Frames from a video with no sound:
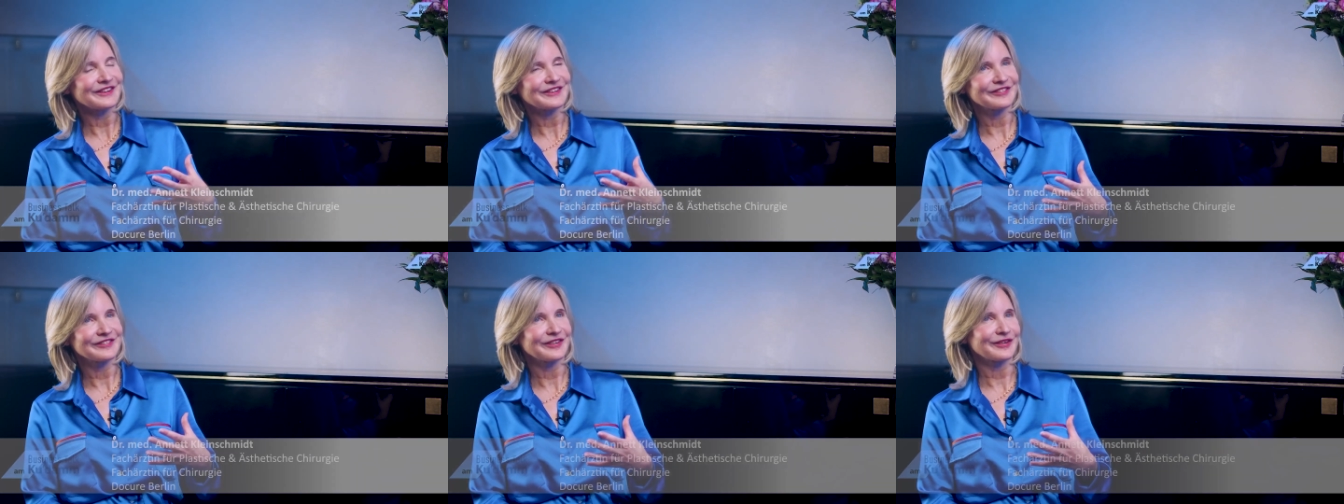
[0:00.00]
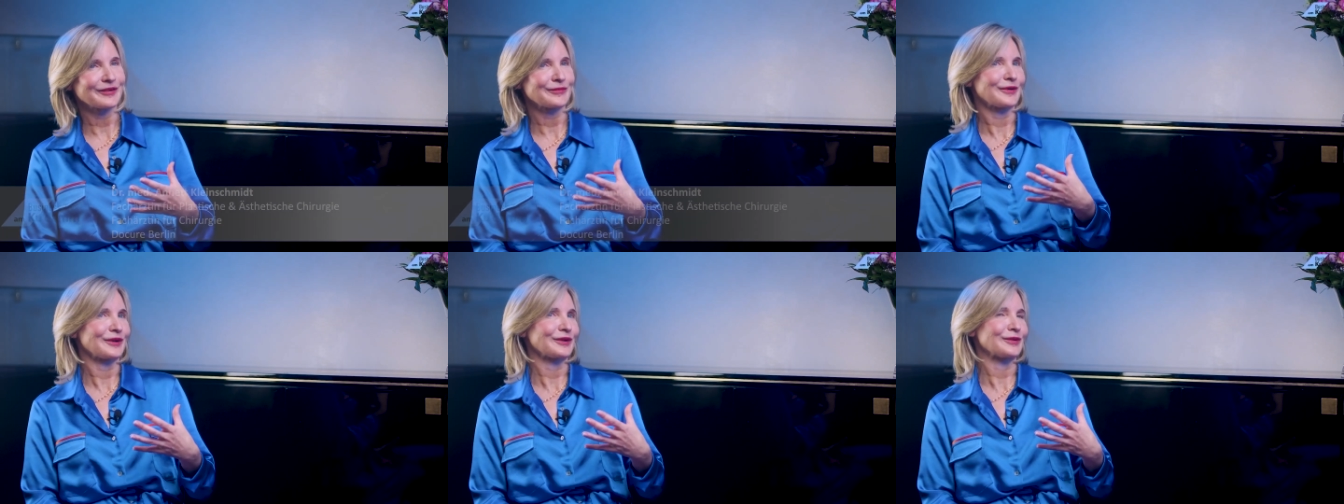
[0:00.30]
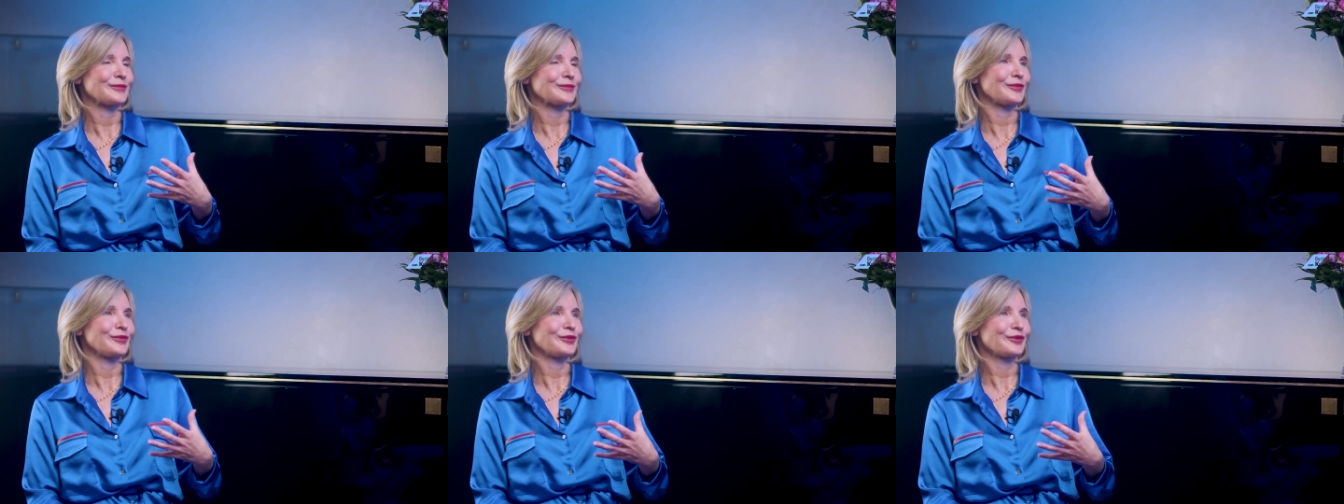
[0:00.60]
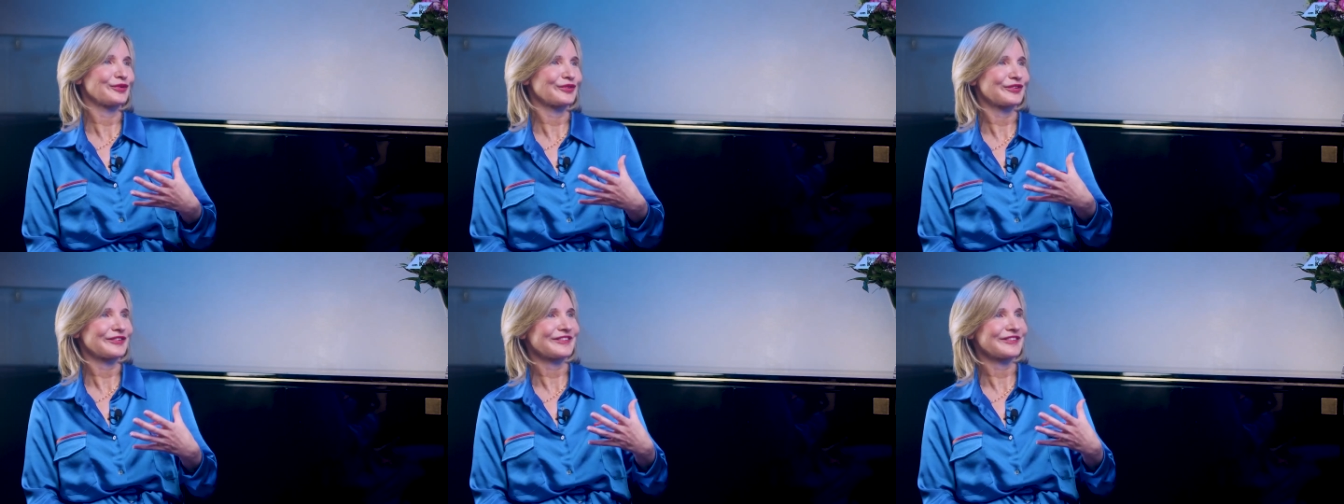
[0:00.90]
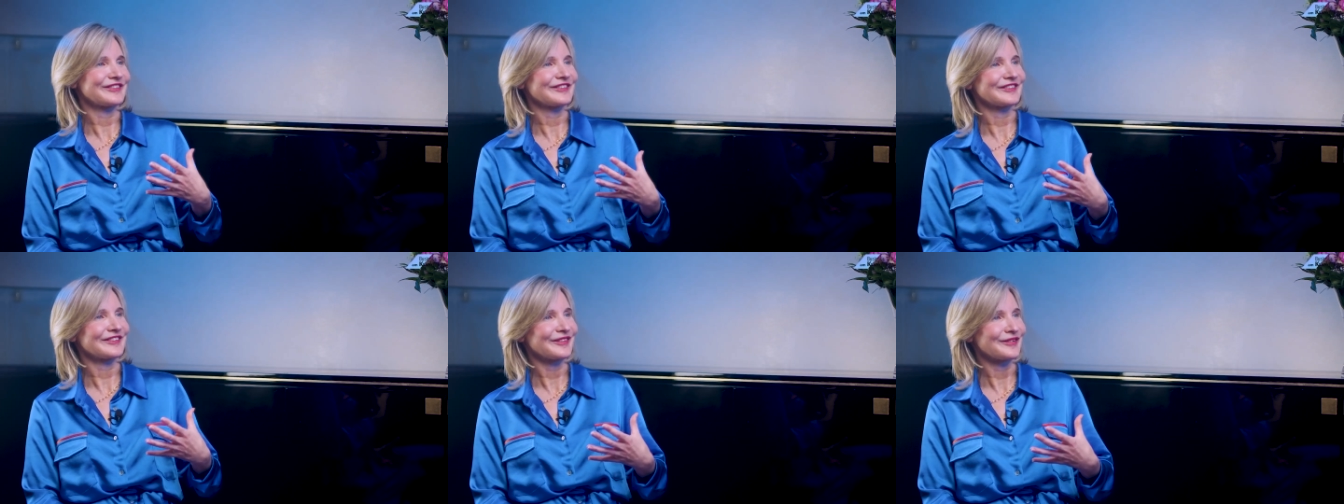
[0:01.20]
Ich sage immer eine
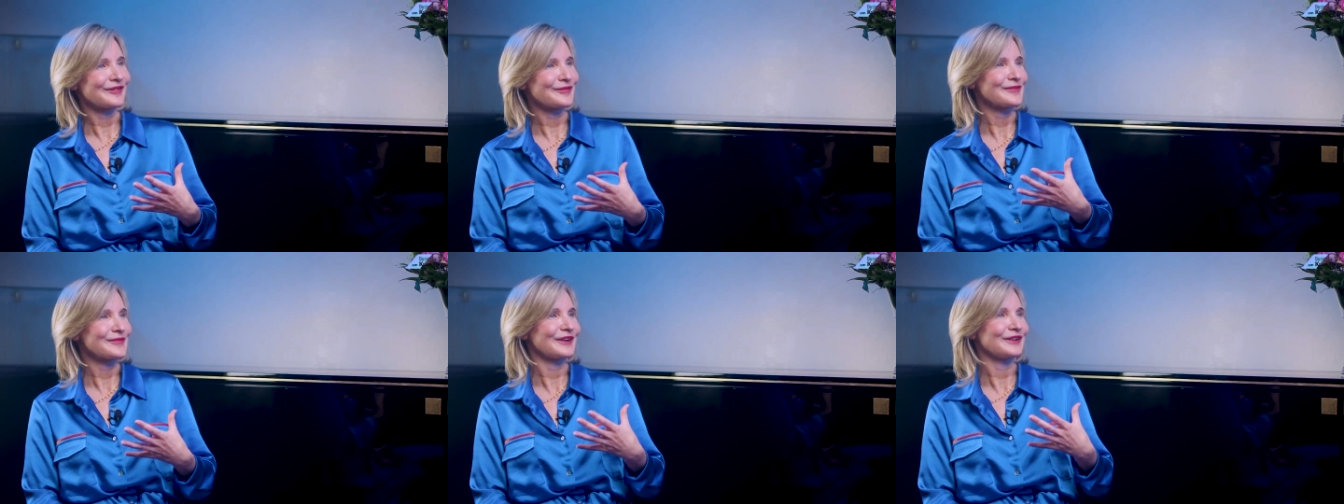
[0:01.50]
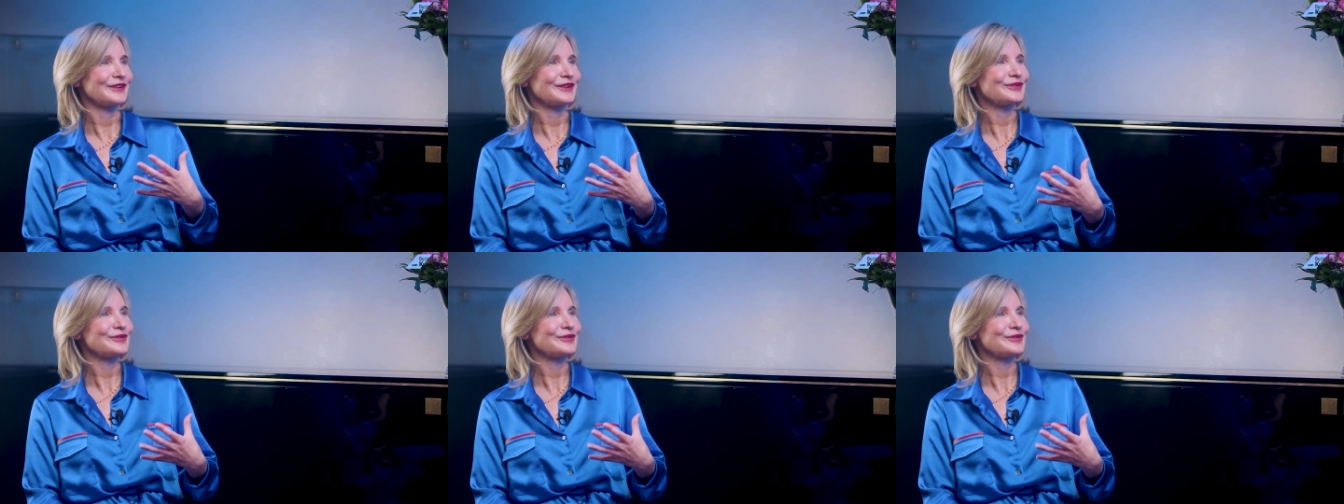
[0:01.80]
Brust, äh, um eine